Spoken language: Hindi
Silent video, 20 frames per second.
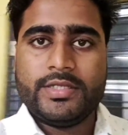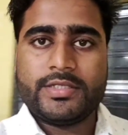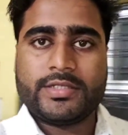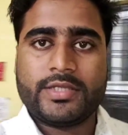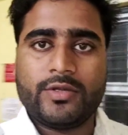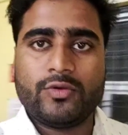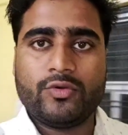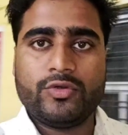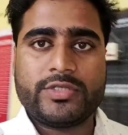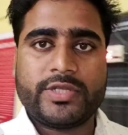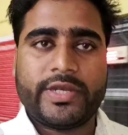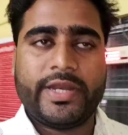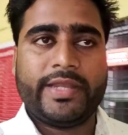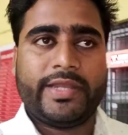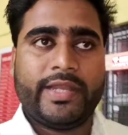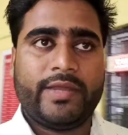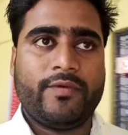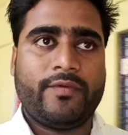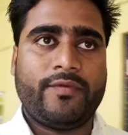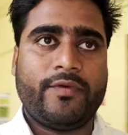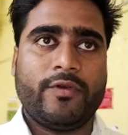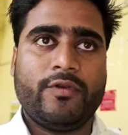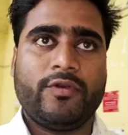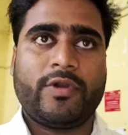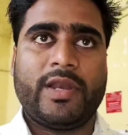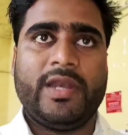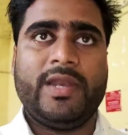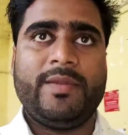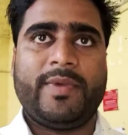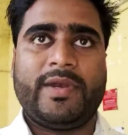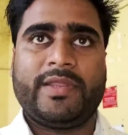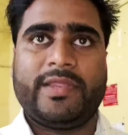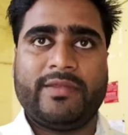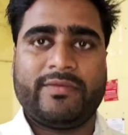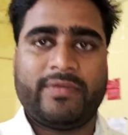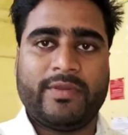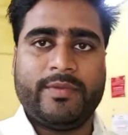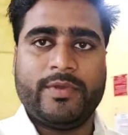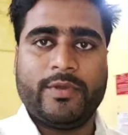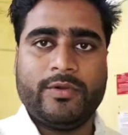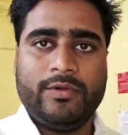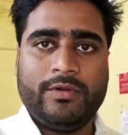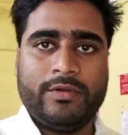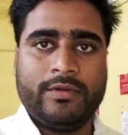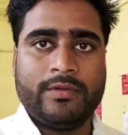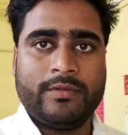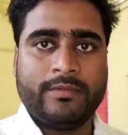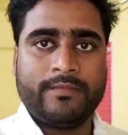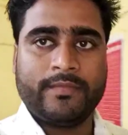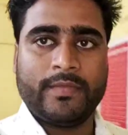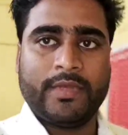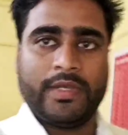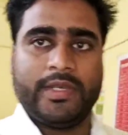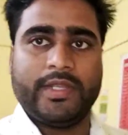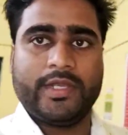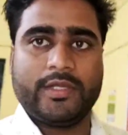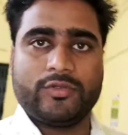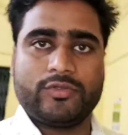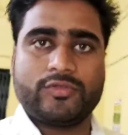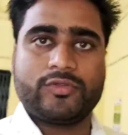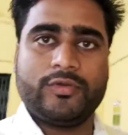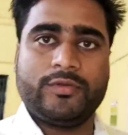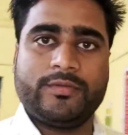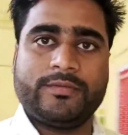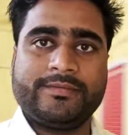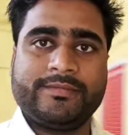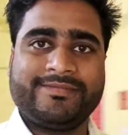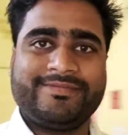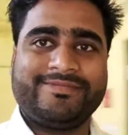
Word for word: इसके रूल्स रहते हैं वो फॉलो करने पड़ते हैं सभी को ठीक है दोस्तों